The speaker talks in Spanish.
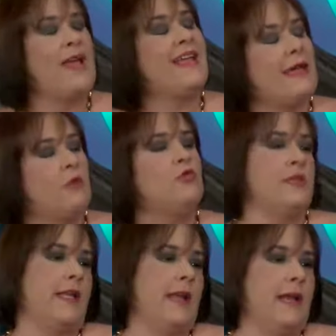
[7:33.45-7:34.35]
¿En qué
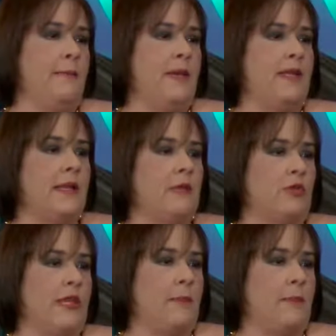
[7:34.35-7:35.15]
consisten las enmiendas que ustedes